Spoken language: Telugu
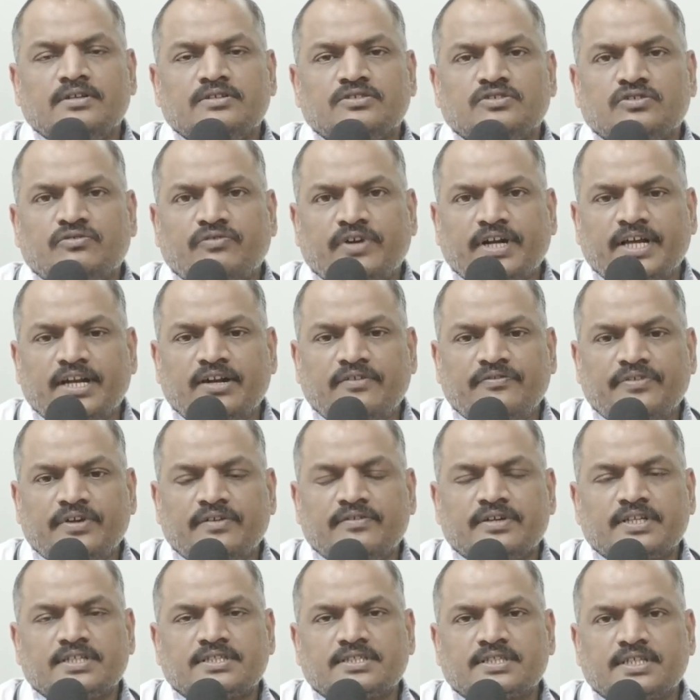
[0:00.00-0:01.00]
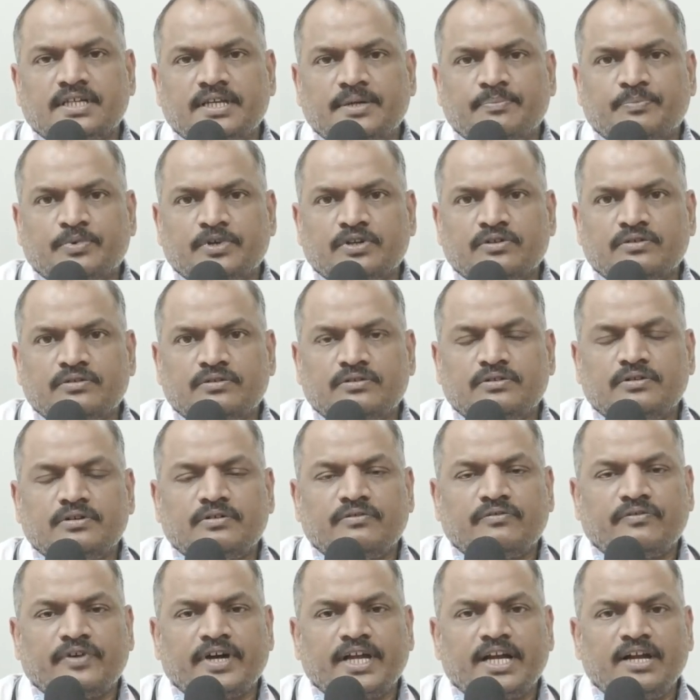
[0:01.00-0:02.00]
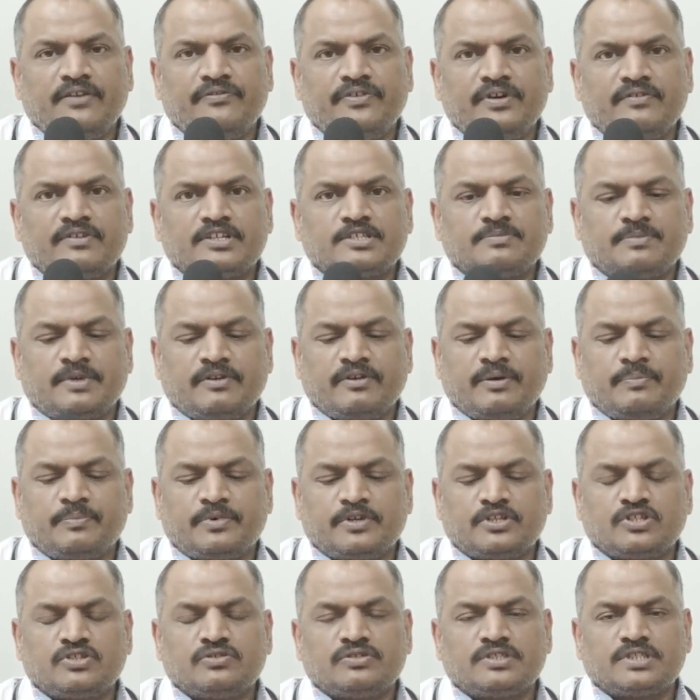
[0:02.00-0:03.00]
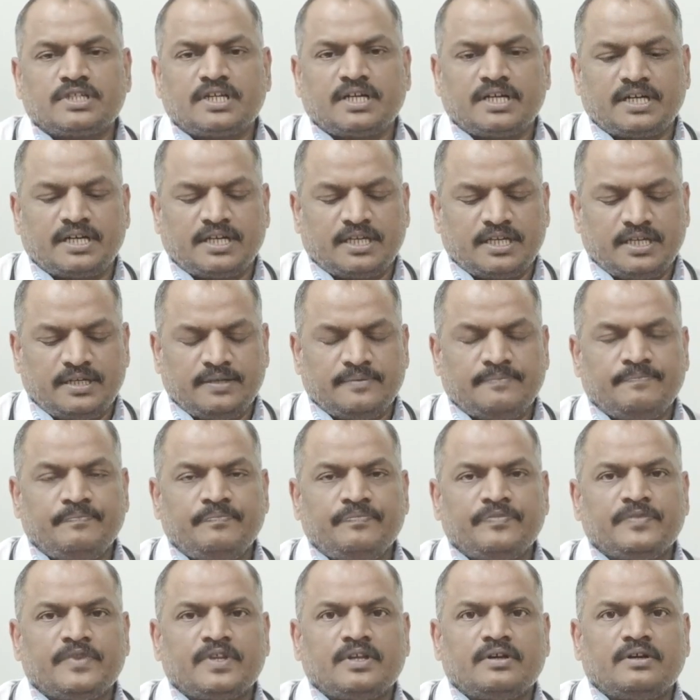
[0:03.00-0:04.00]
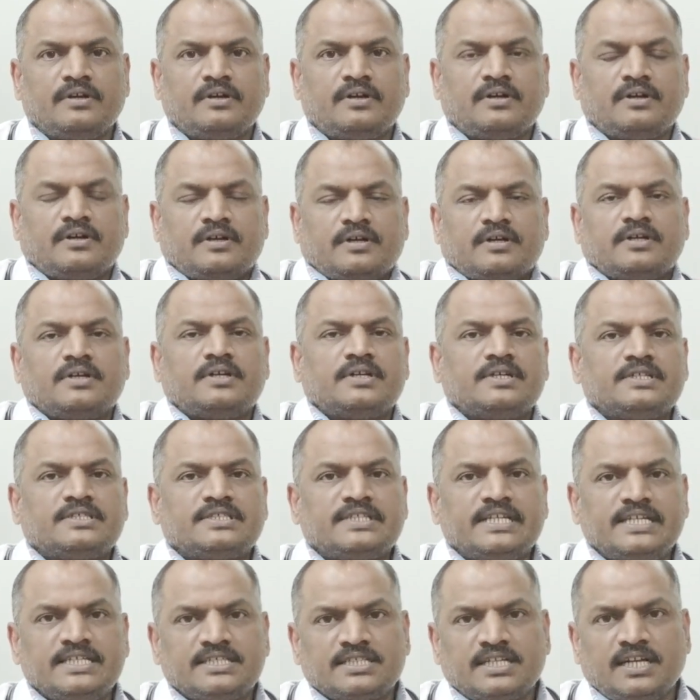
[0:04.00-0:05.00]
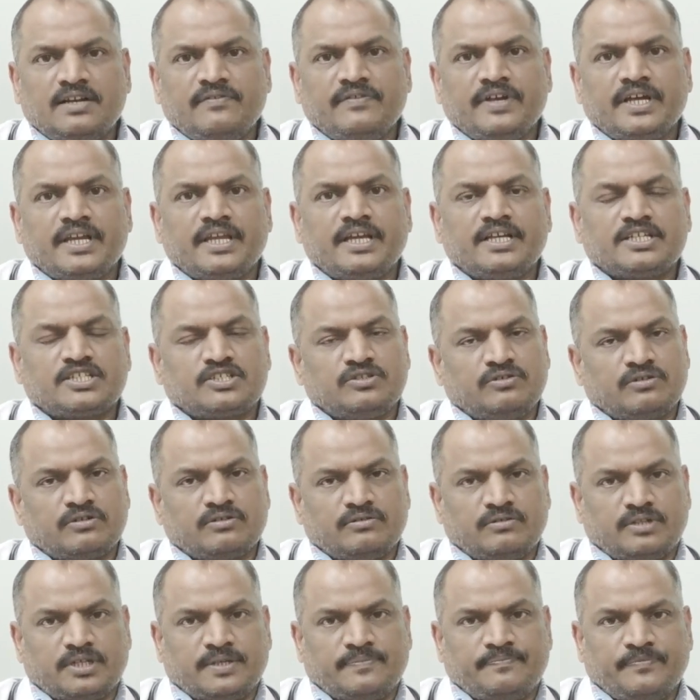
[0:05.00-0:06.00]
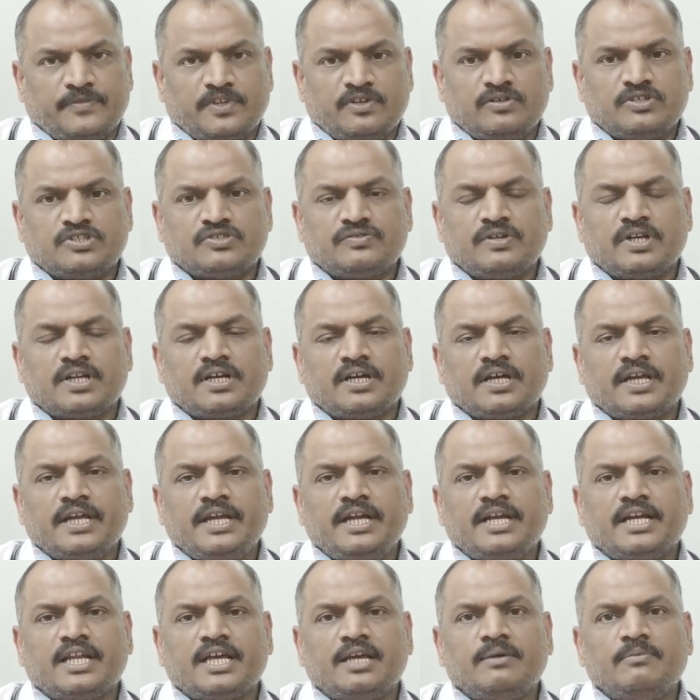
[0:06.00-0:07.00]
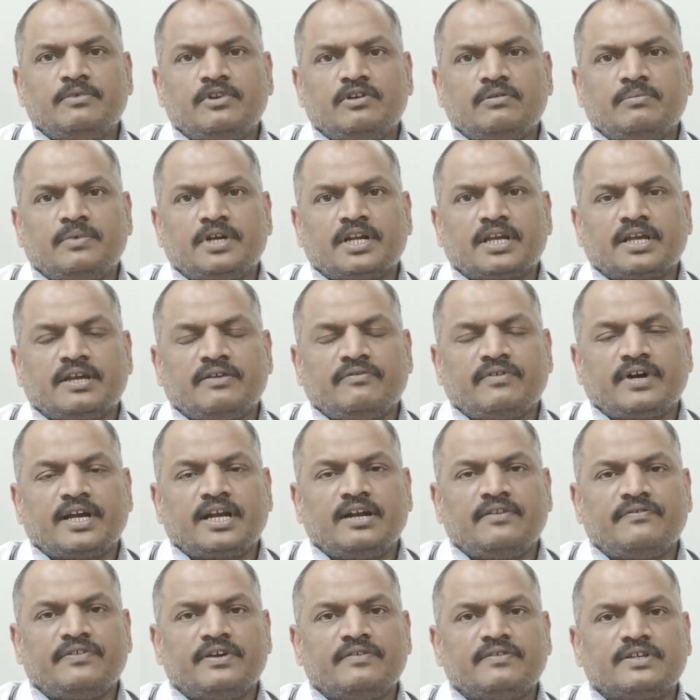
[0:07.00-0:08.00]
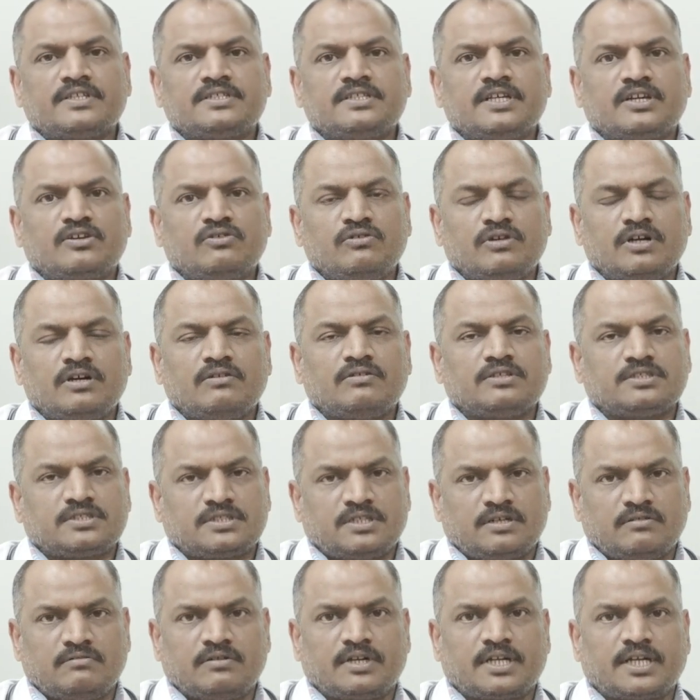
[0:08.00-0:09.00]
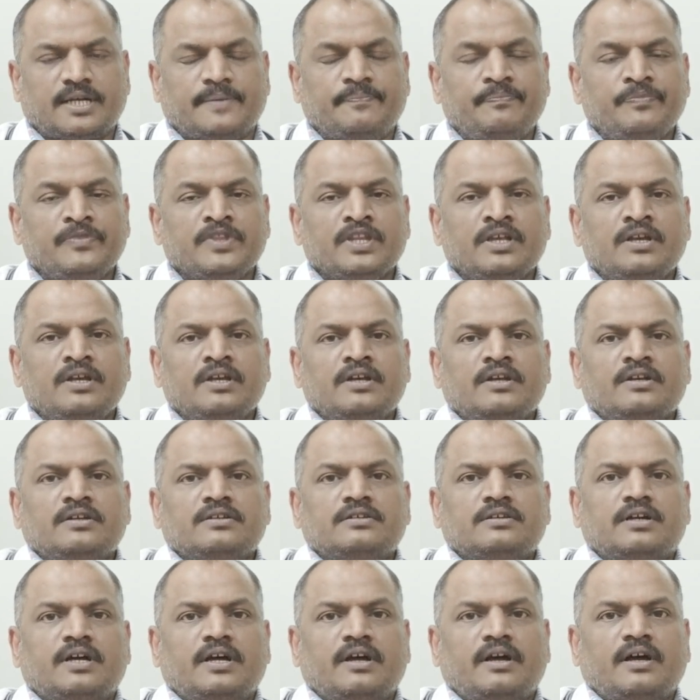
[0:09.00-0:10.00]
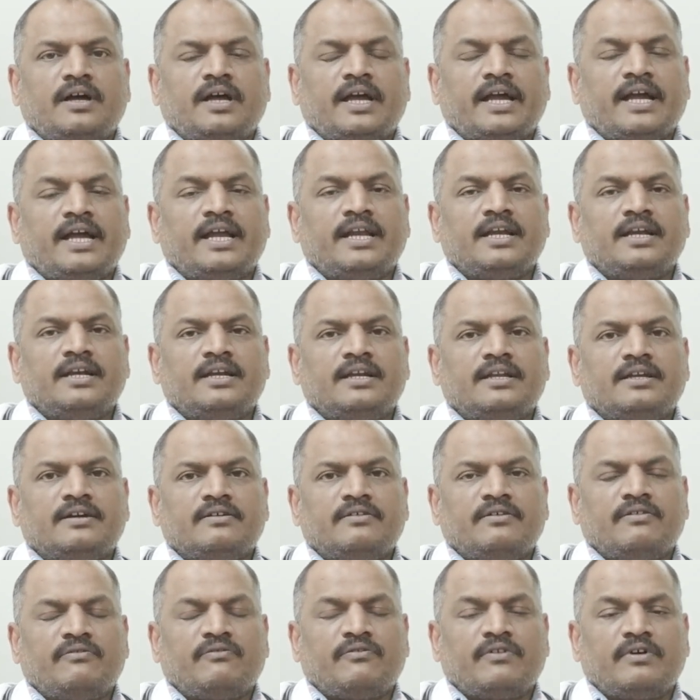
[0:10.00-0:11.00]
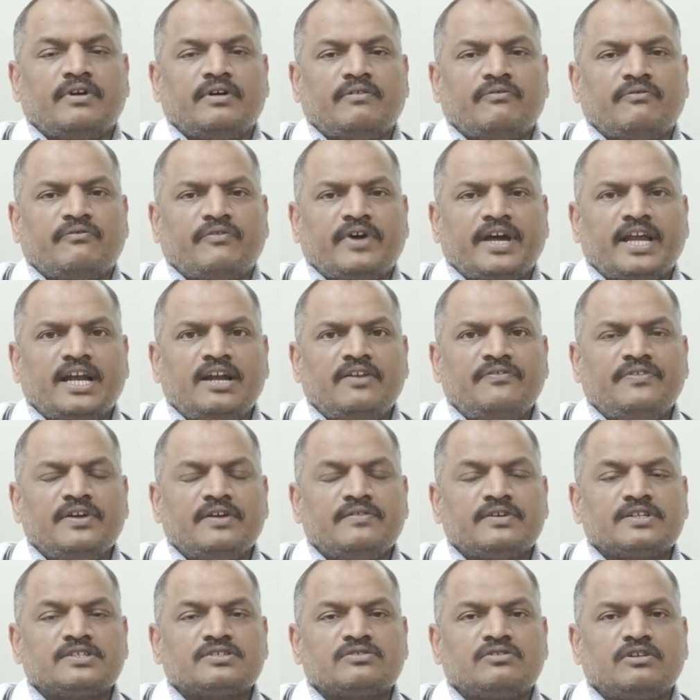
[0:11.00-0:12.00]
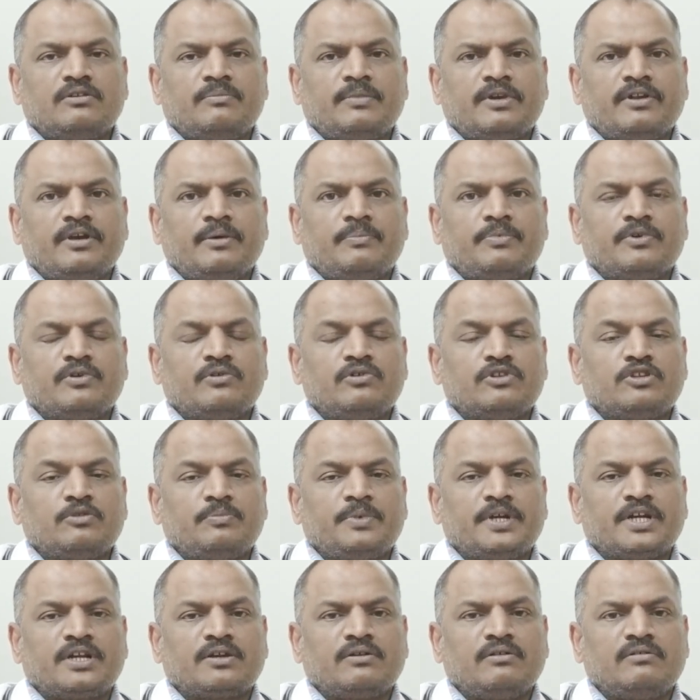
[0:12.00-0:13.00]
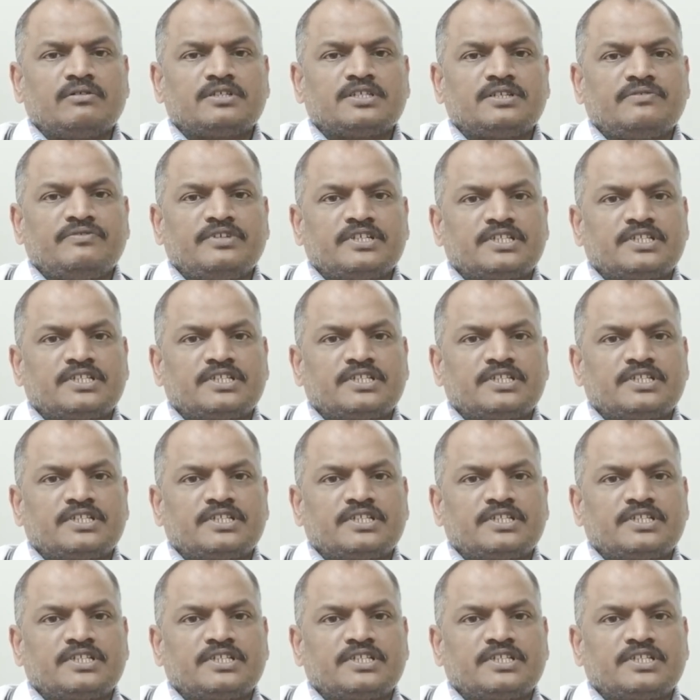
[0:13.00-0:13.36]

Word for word: సో వైరల్ ఫీవర్స్ ఇప్పుడు వైరల్ ఫీవర్స్ మనం ఎప్పుడు చూసినా అండి సీజనల్ వేరియేషన్ ఉంటుంది యూజువల్గా ఈ టైంలో మనకి వైరల్ ఫీవర్స్ ఎక్కువగా వస్తూ ఉంటాయి అండ్ వైరల్ ఫీవర్స్ కూడా మనం ఎప్పుడు గుర్తుపెట్టుకోవాల్సిన